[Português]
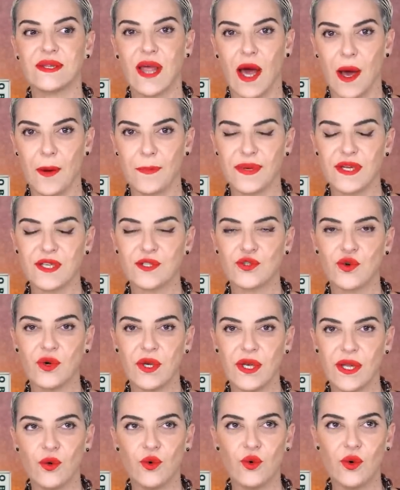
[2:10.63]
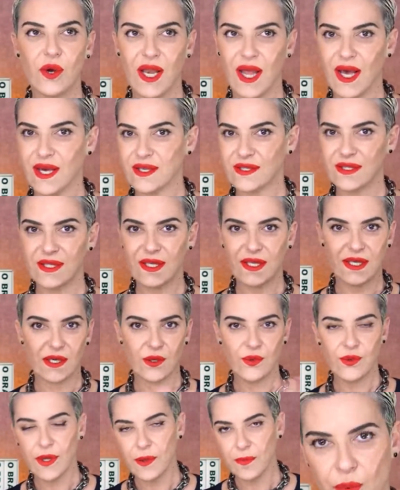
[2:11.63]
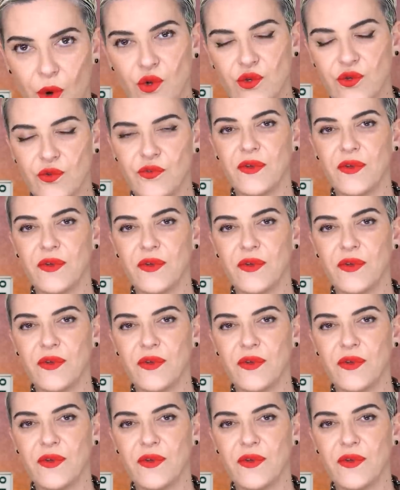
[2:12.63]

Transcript: dá para escolher o classicão e ponto